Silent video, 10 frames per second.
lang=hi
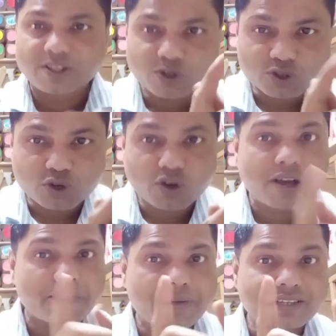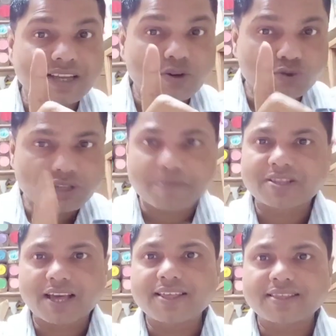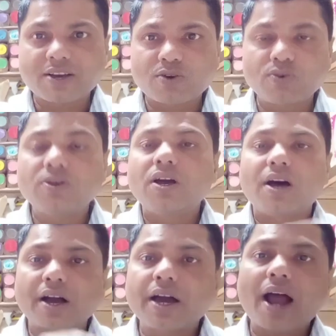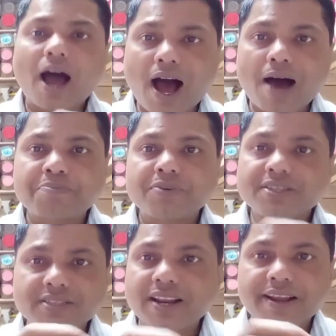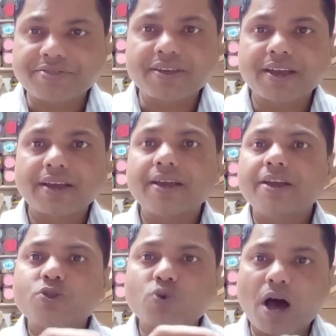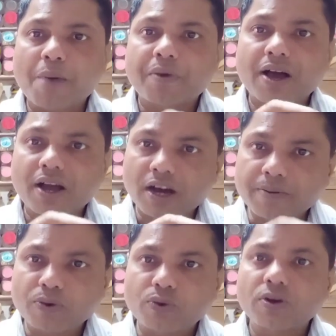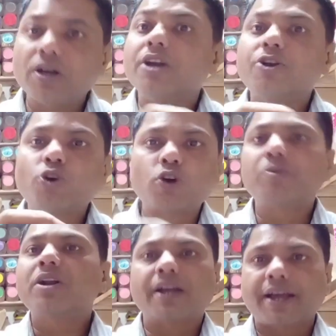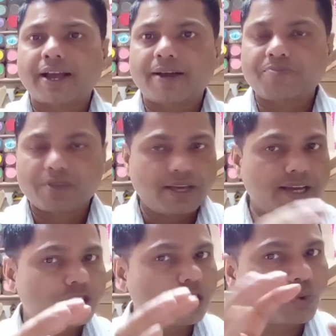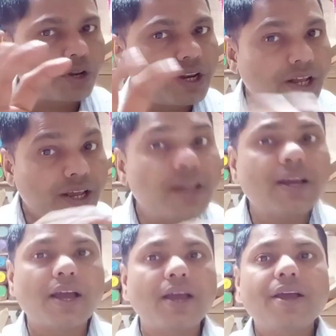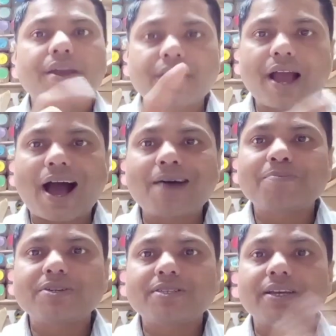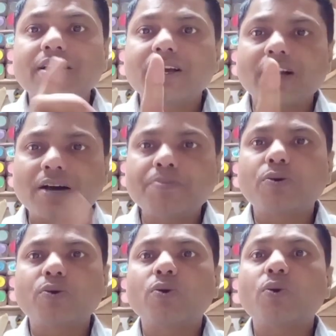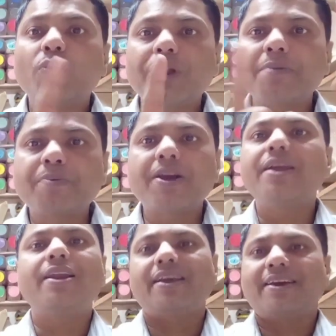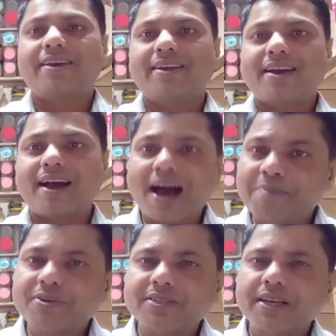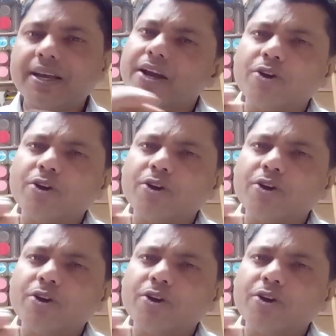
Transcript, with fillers: दोस्तों मैं इसका नुस्खा बता देता हूँ अगर आप इसे लेते हैं तो आपका कफ रोग नॉर्मल रहेगा ये ज़रूरी नहीं है कि आप इसे कफ रोग होने पर ही लें आप इसे